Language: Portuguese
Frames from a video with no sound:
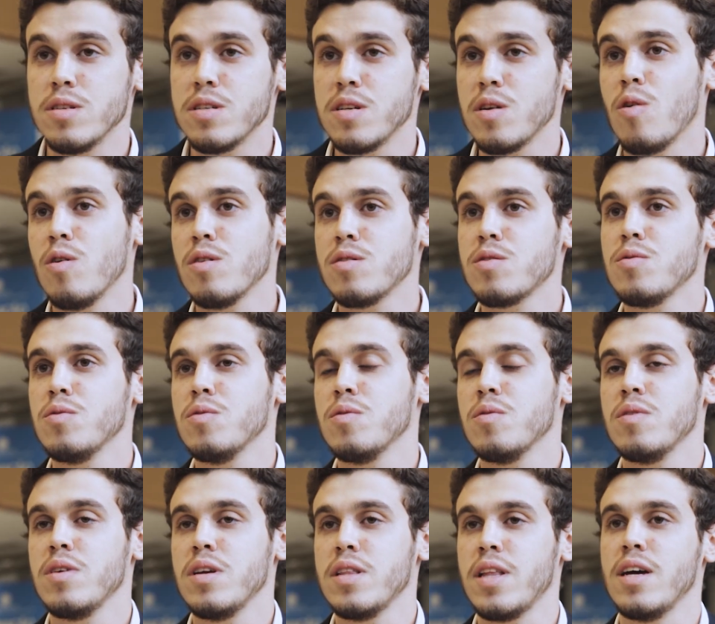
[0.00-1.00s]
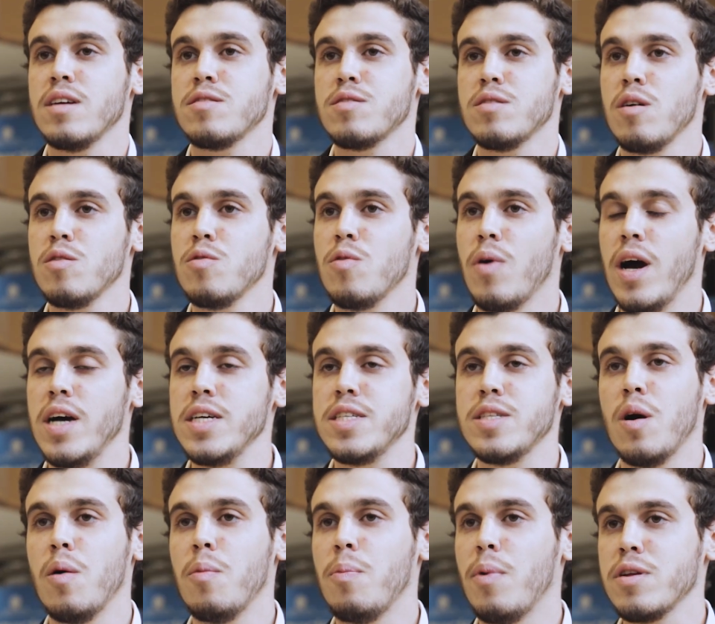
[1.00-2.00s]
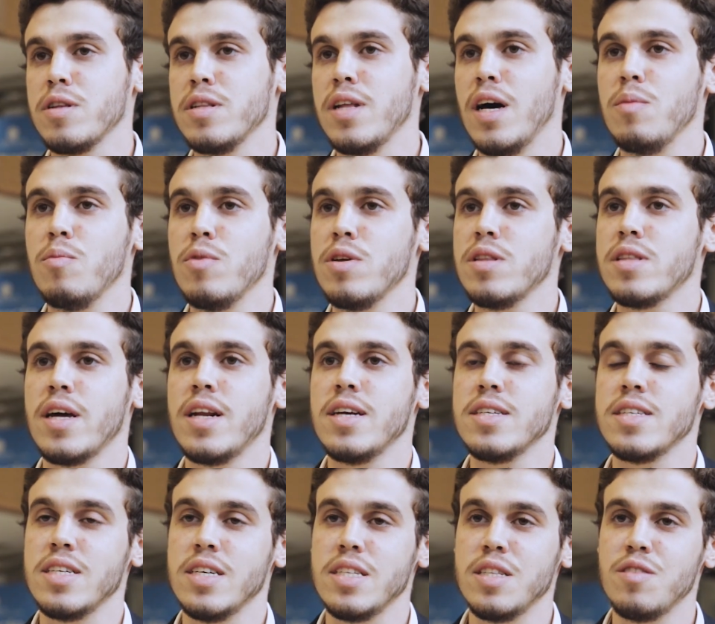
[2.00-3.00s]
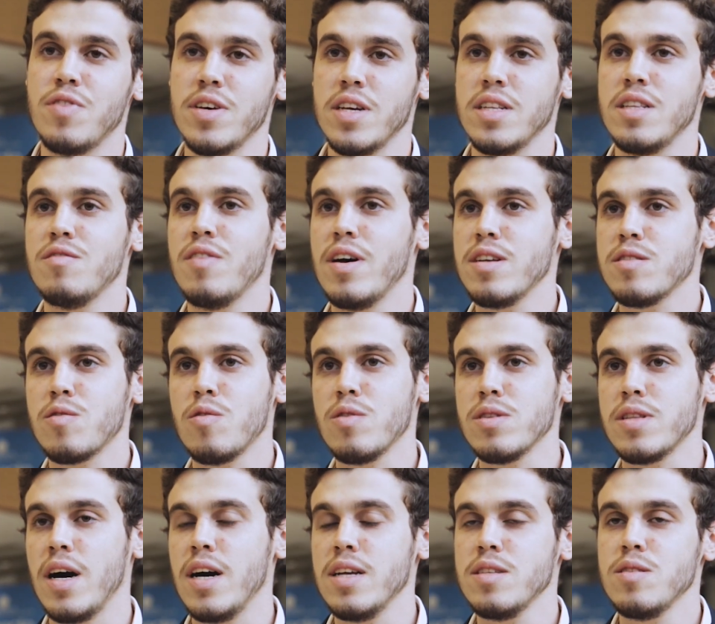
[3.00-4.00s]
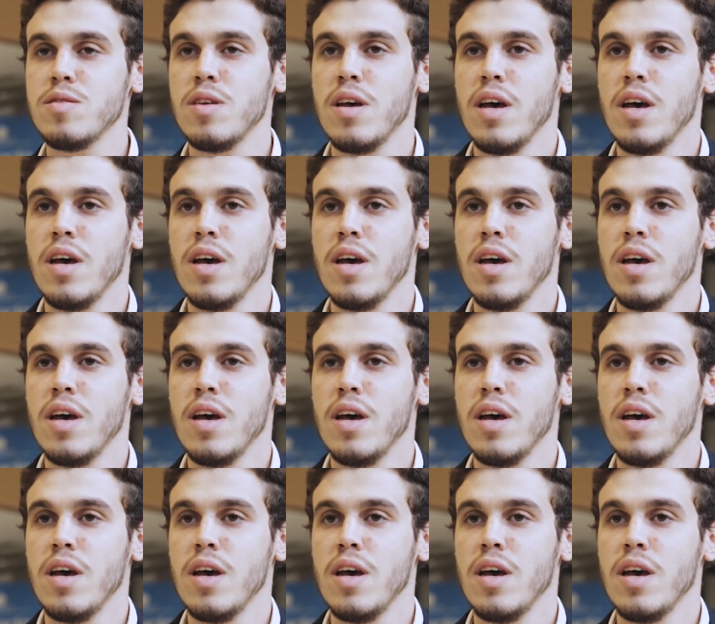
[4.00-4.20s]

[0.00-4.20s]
Esse encontro internacional do AIS tem uma oportunidade muito interessante de fazer diversos contatos.